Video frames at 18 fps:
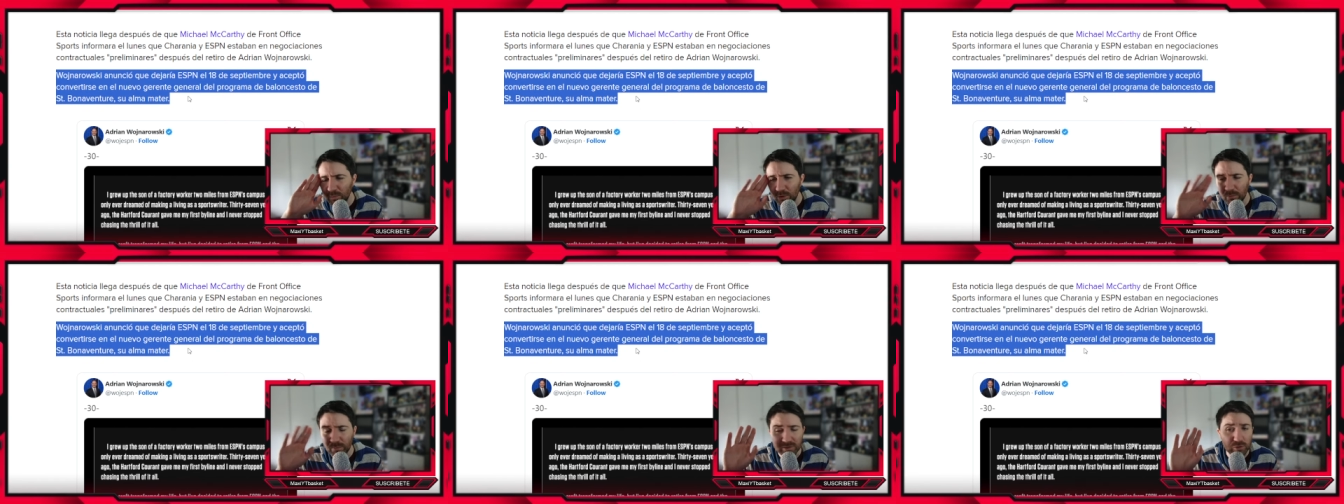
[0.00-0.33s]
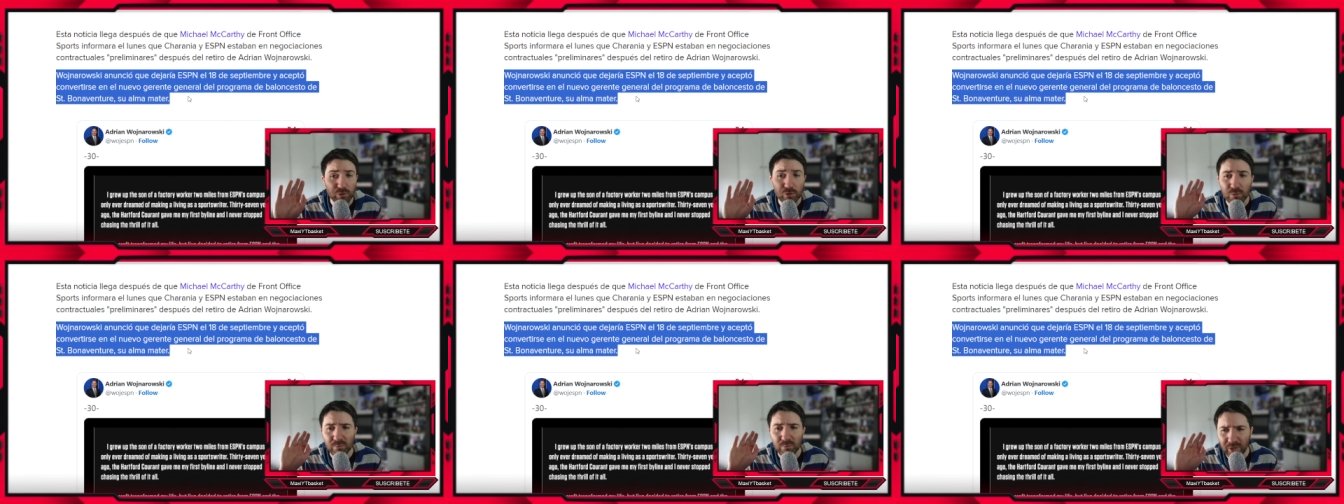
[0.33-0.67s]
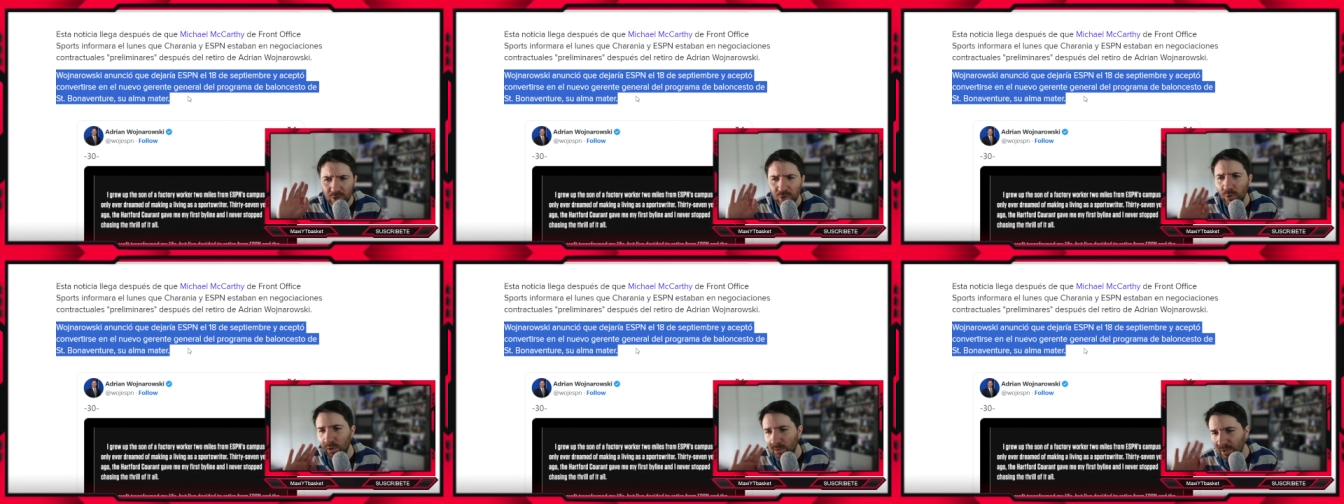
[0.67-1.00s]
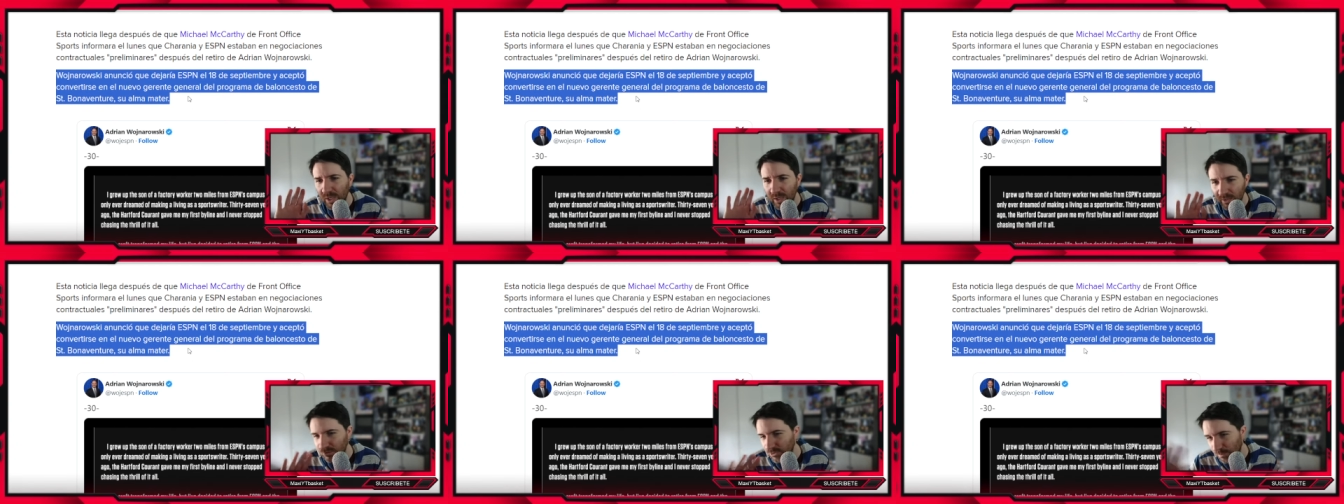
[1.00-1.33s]
Pues no pasó ni un mes
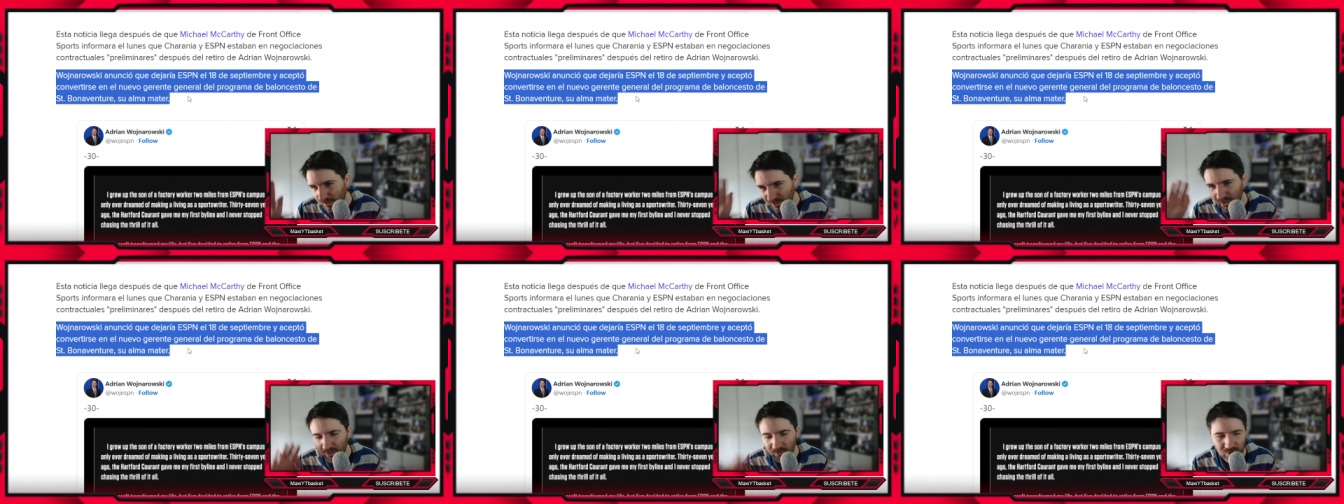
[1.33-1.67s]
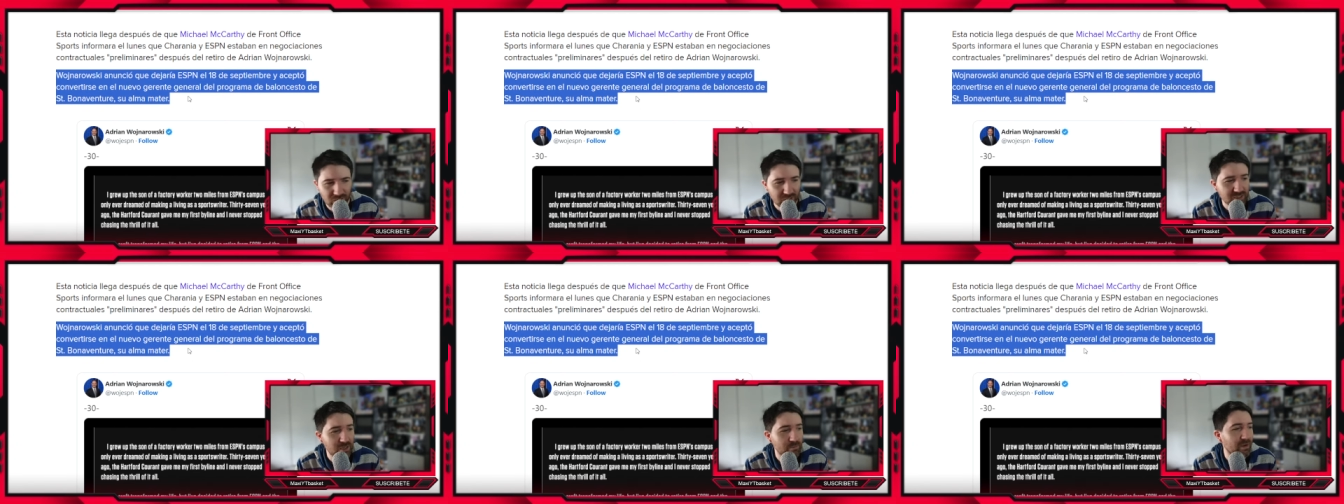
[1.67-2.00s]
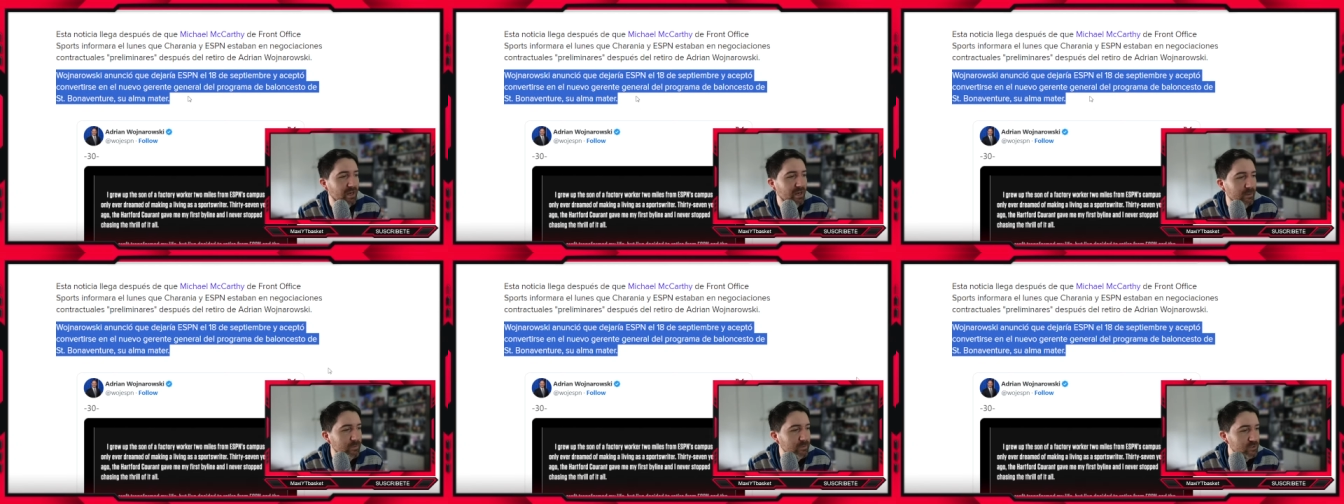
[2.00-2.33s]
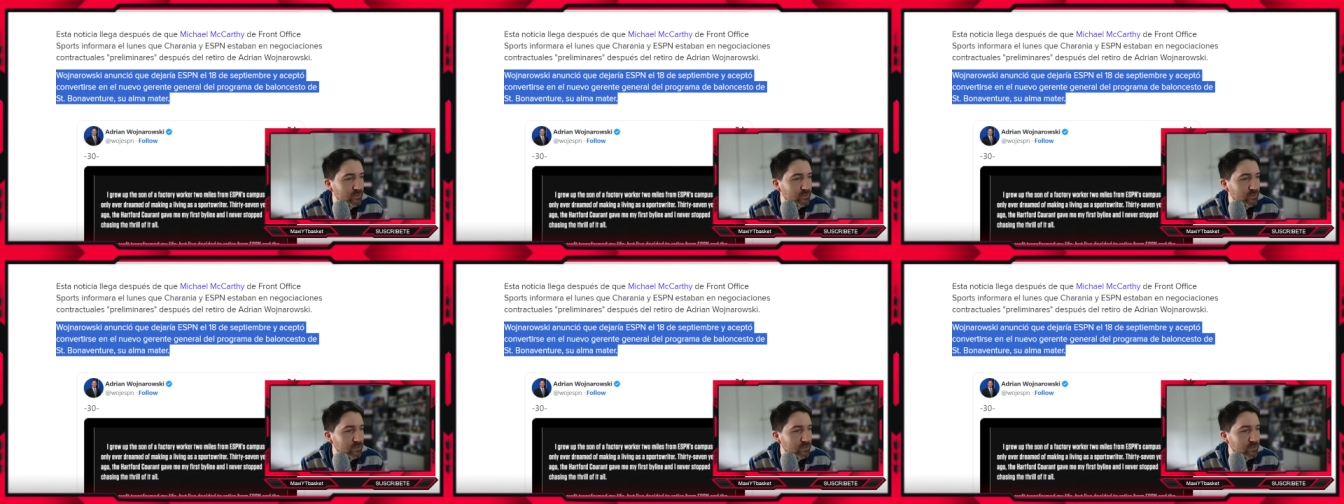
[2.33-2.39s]
todavía de eso. Pasaron tres semanas